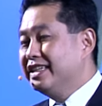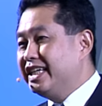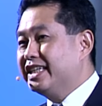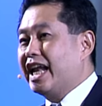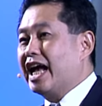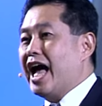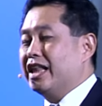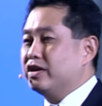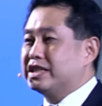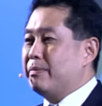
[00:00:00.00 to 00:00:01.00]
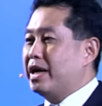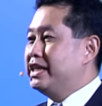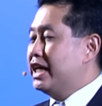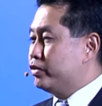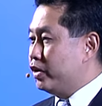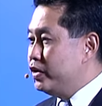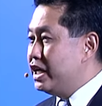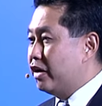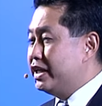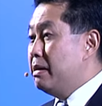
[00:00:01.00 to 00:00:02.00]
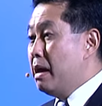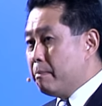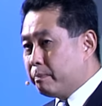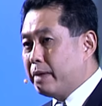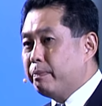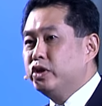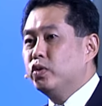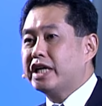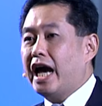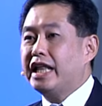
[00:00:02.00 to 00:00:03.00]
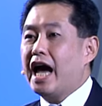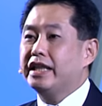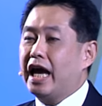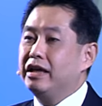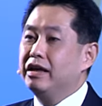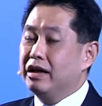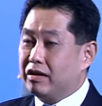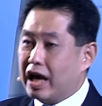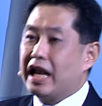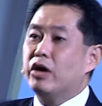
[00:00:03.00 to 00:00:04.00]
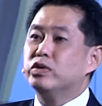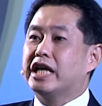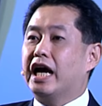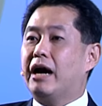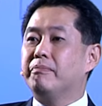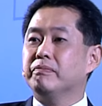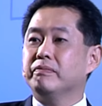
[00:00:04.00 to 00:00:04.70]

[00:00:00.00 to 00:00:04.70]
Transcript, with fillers: จินตนาการก็สามารถที่จะเอาเทคโนโลยีเหล่านี้ไปประยุกต์ใช้ได้ในหลายๆอุตสาหกรรม